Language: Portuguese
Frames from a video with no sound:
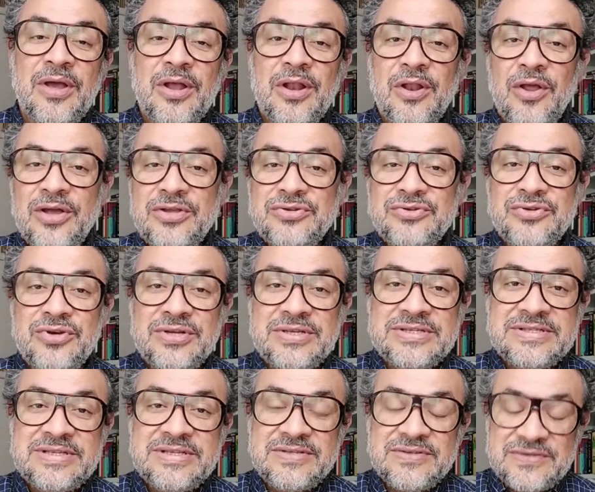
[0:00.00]
Lloyd
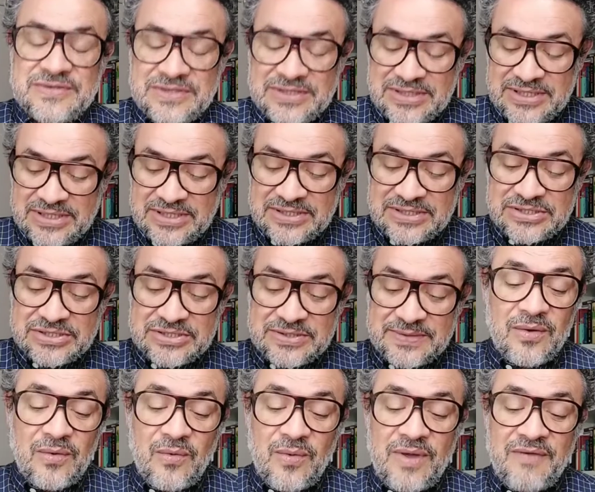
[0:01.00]
Jones diz o
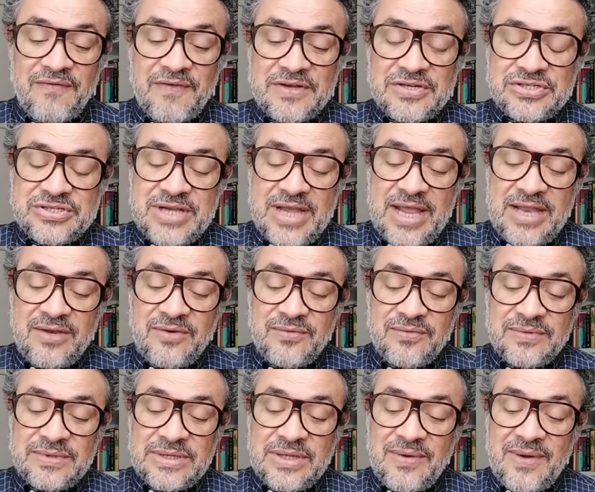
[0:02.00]
seguinte: o
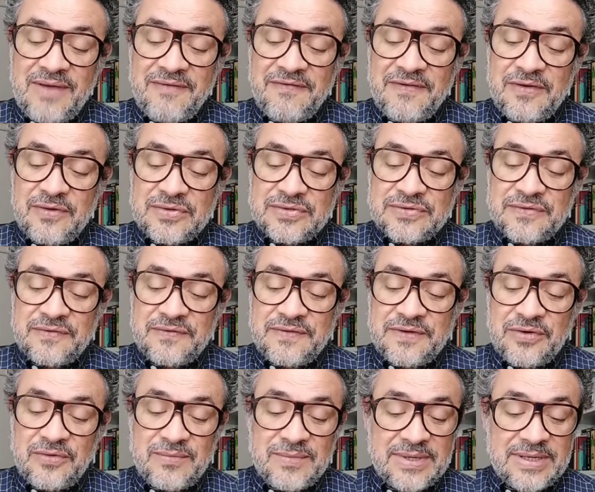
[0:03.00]
evangelho não é
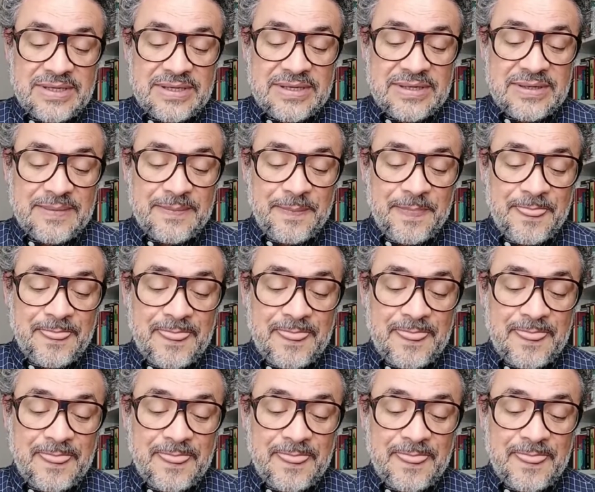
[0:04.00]
filosofia humana,